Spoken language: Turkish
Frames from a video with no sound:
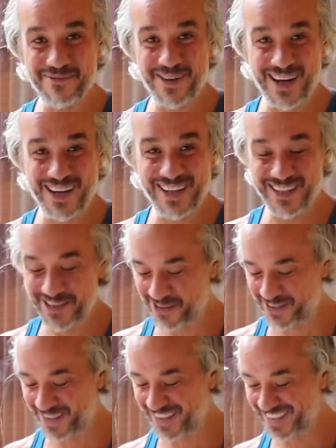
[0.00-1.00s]
haliyle şu
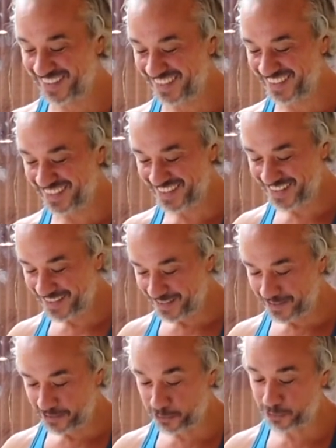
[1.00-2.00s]
anda.
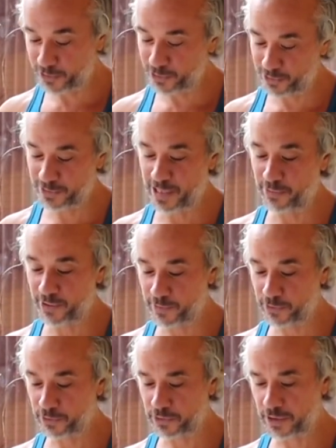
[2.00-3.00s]
Çok da güzel bir
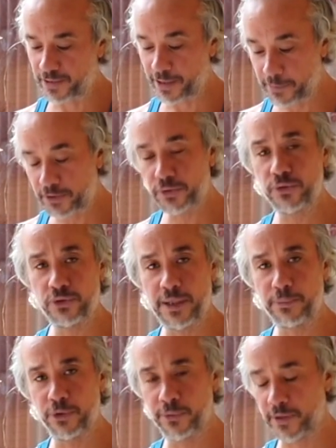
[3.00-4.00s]
yemek olacak. Yemek çok güzel
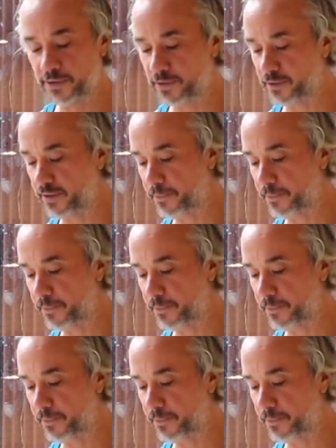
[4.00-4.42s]
yapıyorum aslında.